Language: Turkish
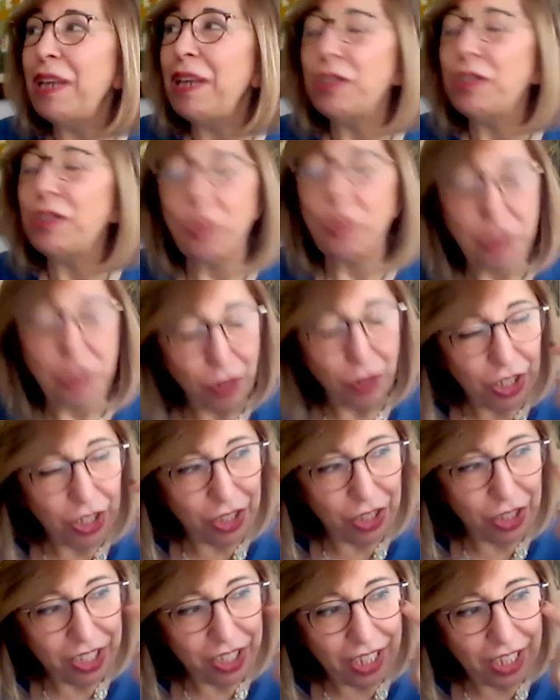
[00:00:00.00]
ben
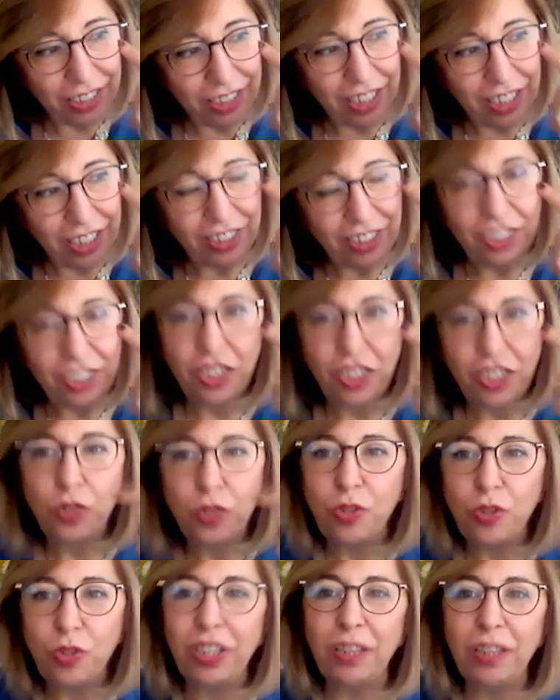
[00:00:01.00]
sosyolojisi anlattıkça
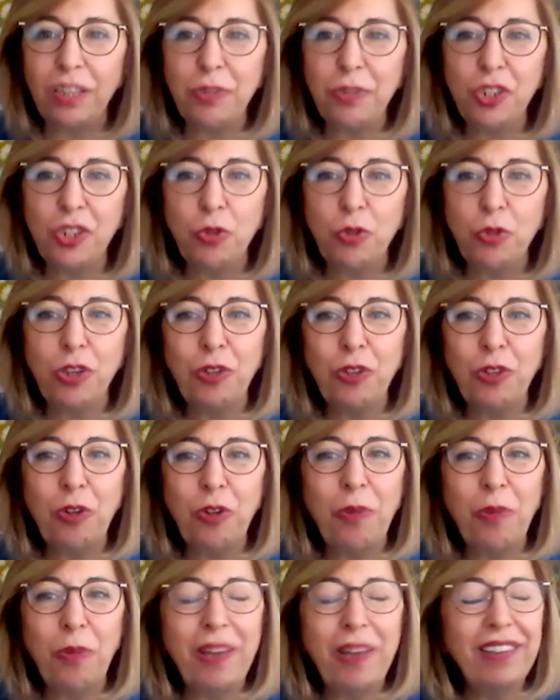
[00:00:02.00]
sürekli bir şey
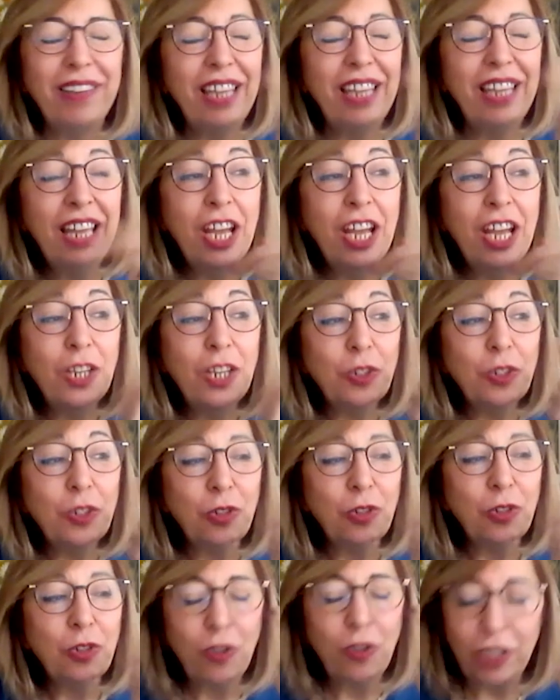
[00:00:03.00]
uyanıyor bende.
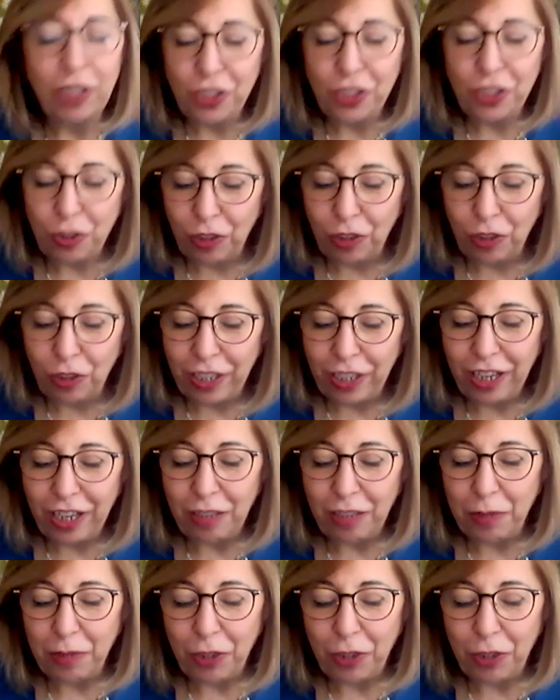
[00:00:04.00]
Sosyolojik
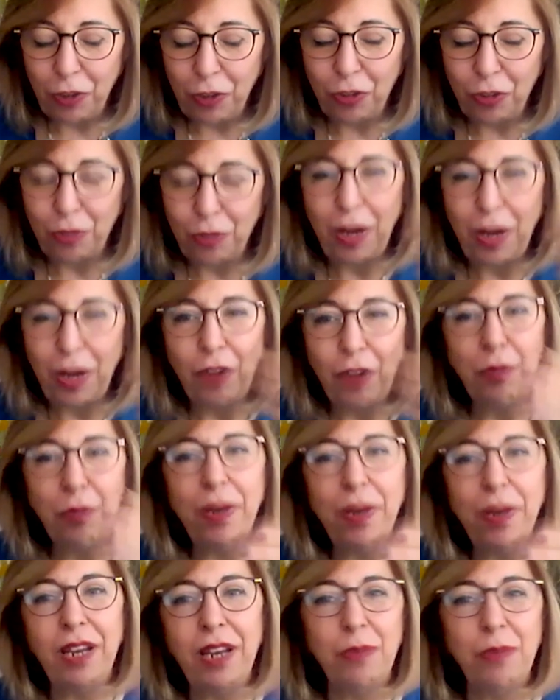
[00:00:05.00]
olarak bakıyorum
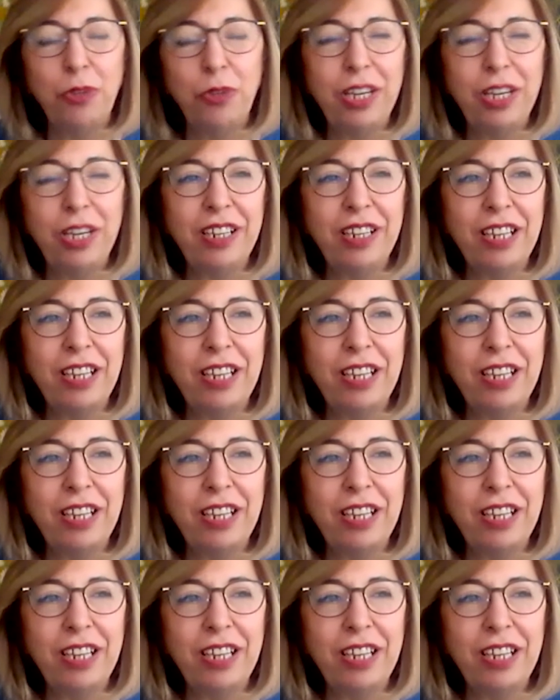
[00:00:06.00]
Avrupa ile burayı